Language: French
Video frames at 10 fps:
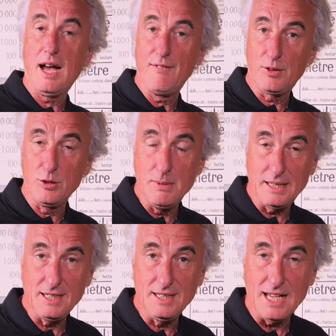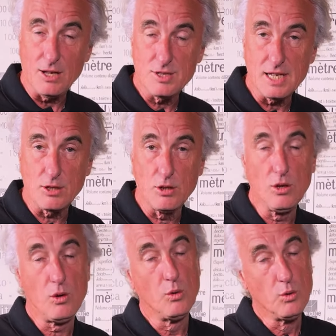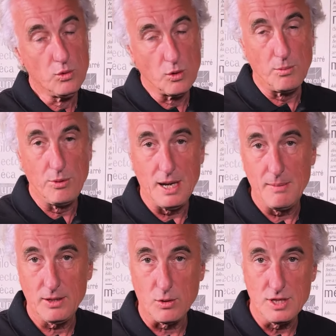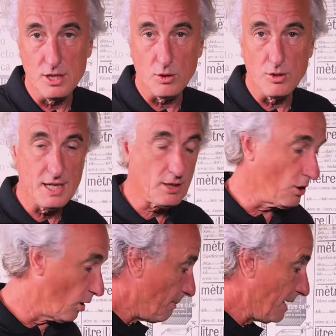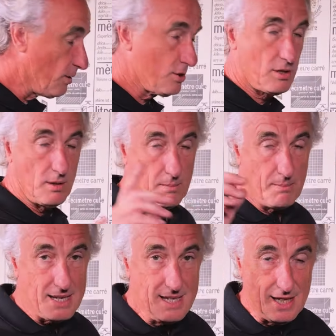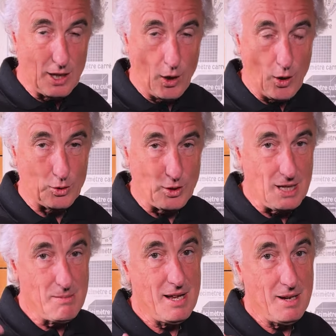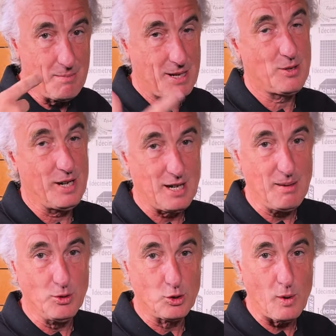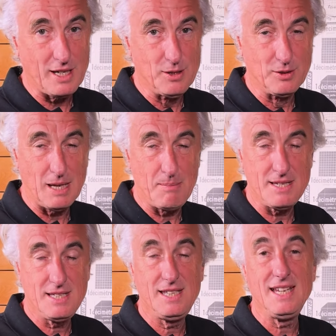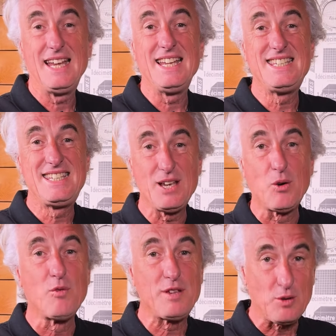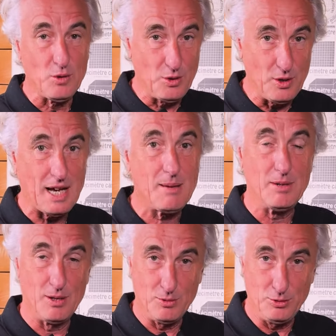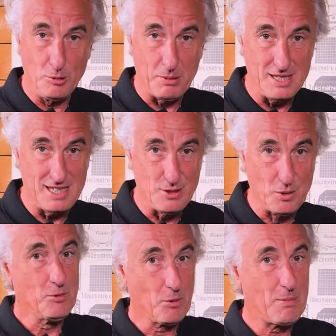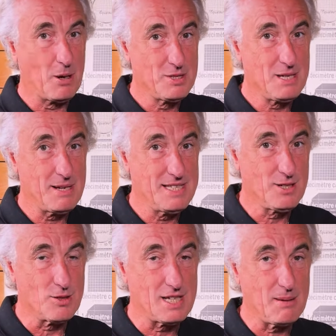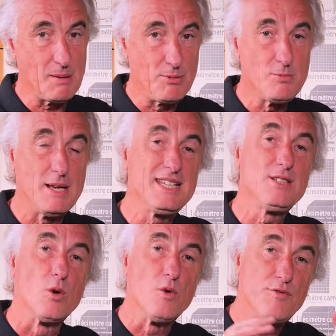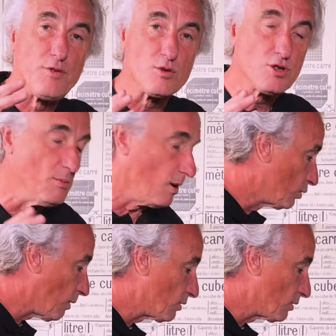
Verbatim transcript: avec une batterie de 45 heures, ou on peut la mettre aussi sur le secteur. Balance basique, entre guillemets, parce qu'elle est quand même de 3 kg de capacité, 0,2 g de précision, donc pas aussi basique que ça, mais plus basique dans le fonctionnement. Trois